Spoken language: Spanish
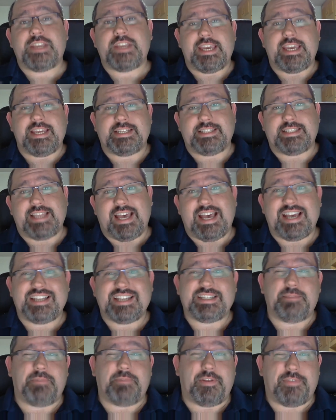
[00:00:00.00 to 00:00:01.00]
Está
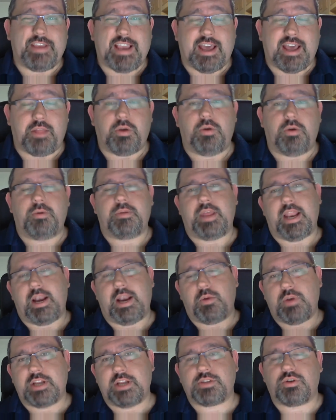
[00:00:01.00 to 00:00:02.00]
simplificado. En
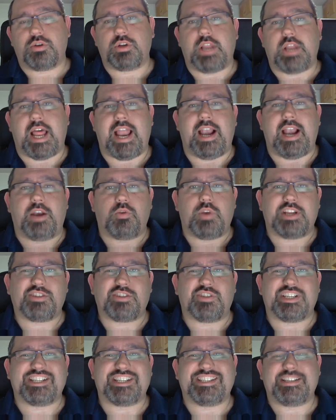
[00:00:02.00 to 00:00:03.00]
algunas,
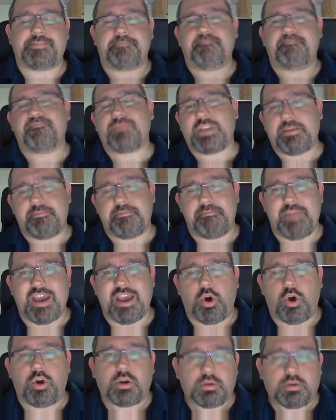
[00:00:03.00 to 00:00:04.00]
cosas es
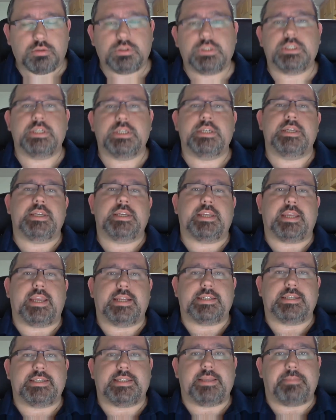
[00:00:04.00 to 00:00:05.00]
mejor que
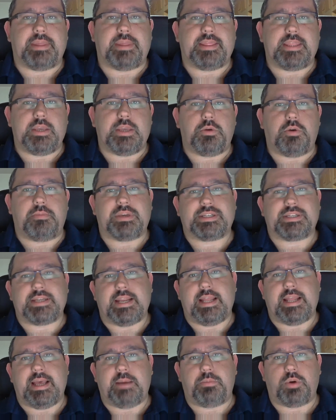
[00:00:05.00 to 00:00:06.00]
el sistema antiguo, más que
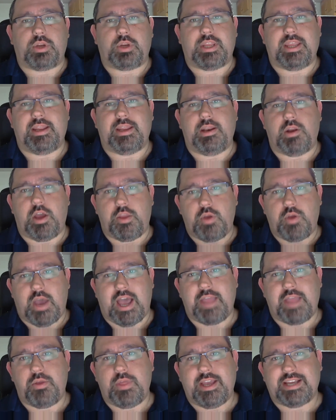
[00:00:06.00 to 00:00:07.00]
nada porque lo
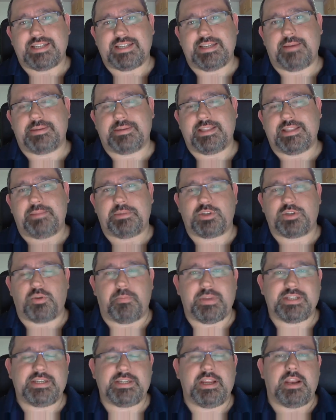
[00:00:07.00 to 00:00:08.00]
ayuda a que sea bastante más
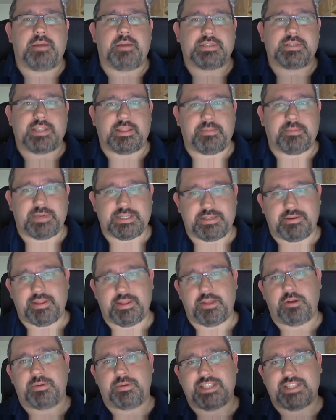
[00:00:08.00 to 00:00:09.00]
comprensible, bastante más
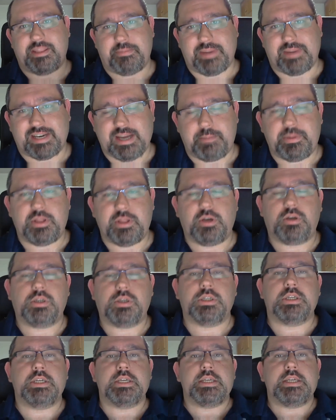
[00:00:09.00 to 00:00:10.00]
llevadero, bastante más rápido.
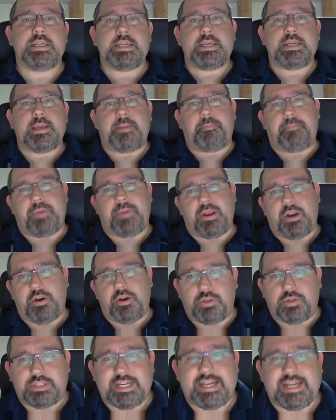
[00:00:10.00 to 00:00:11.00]
Pero en
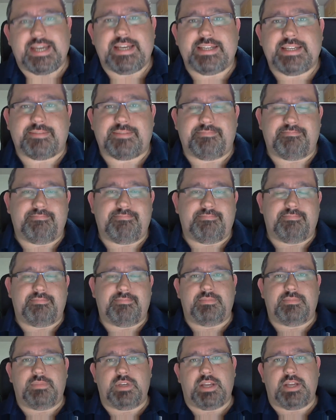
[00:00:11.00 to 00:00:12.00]
otras
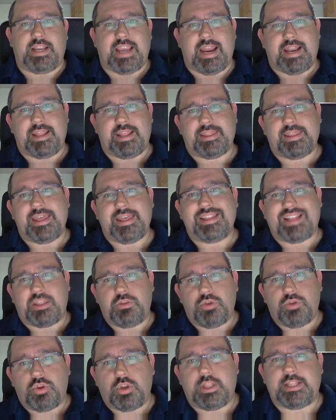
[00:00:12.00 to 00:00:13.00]
mm, carece de
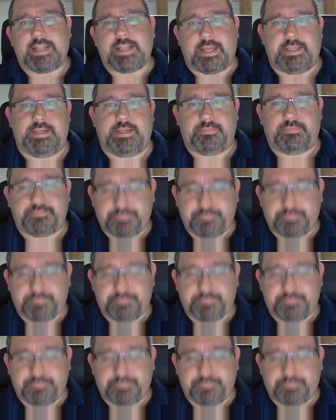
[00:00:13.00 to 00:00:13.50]
tanto detalle.